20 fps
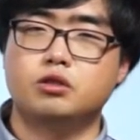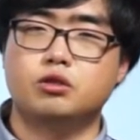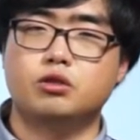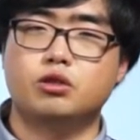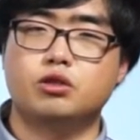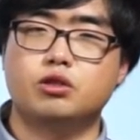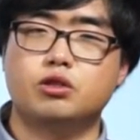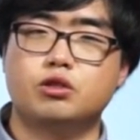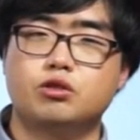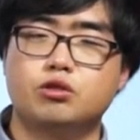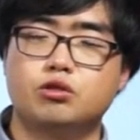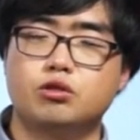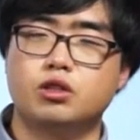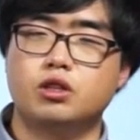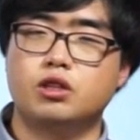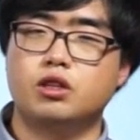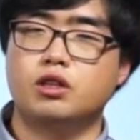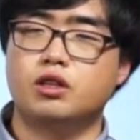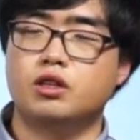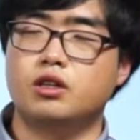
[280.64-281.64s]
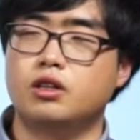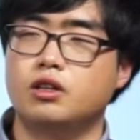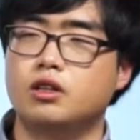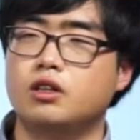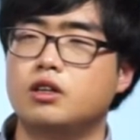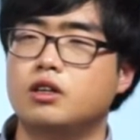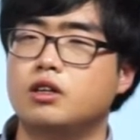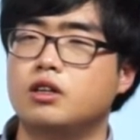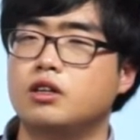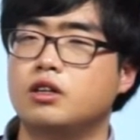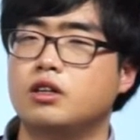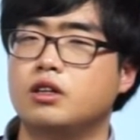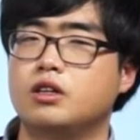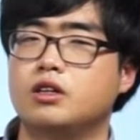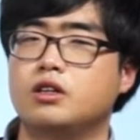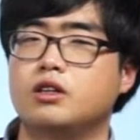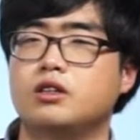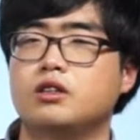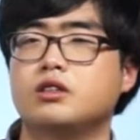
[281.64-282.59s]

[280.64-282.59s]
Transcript: 就是说啊，